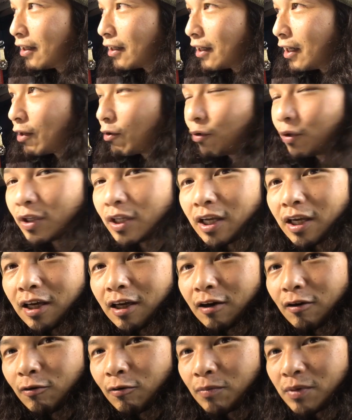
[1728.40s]
過去ね
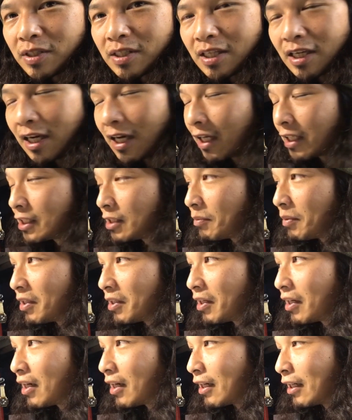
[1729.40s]
お店始
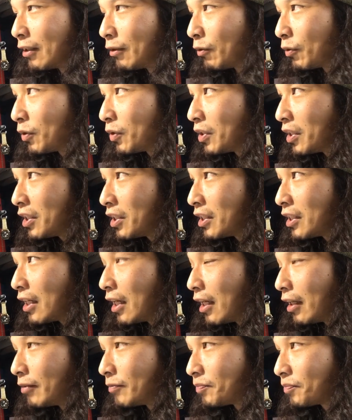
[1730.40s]
めてから乗ってき
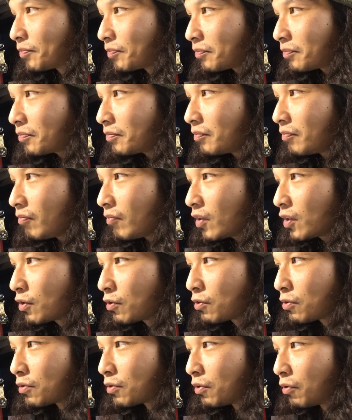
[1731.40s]
た
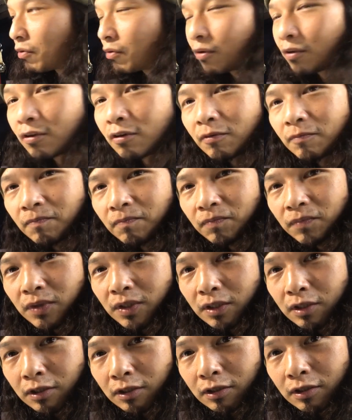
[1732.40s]
主要
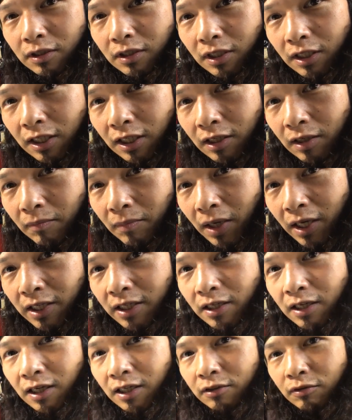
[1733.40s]

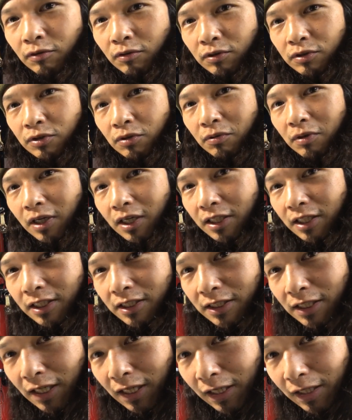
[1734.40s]
マイカーの紹介で
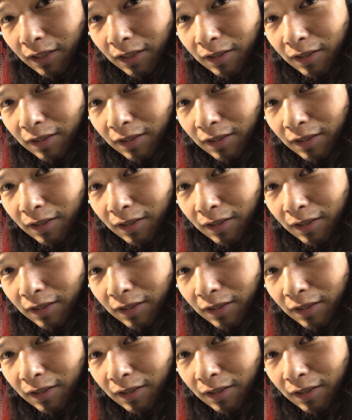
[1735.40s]
した。